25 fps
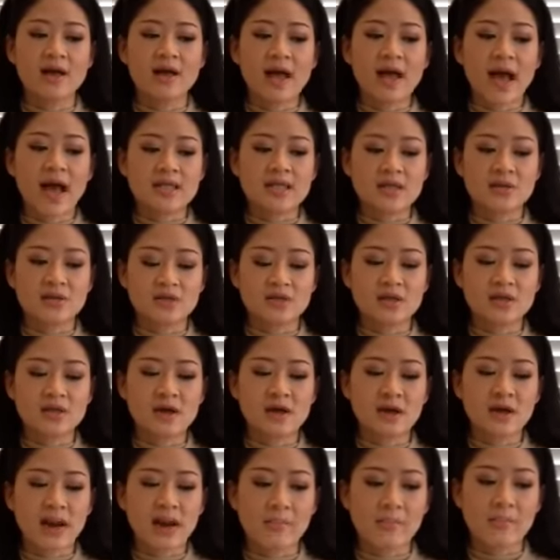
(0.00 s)
Hai triệu chứng
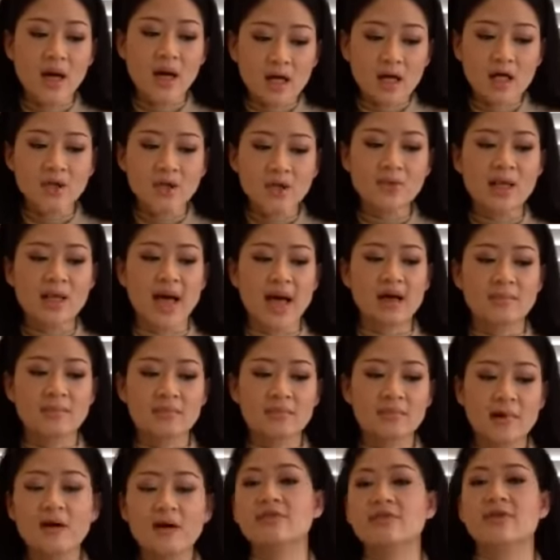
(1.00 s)
đó là mất khứu giác,
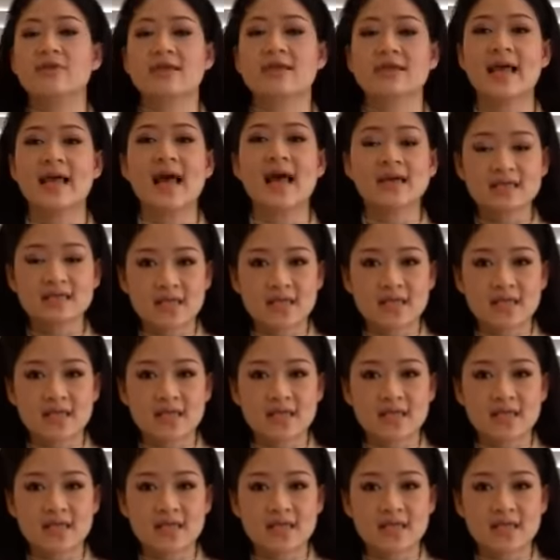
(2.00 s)
mất vị giác.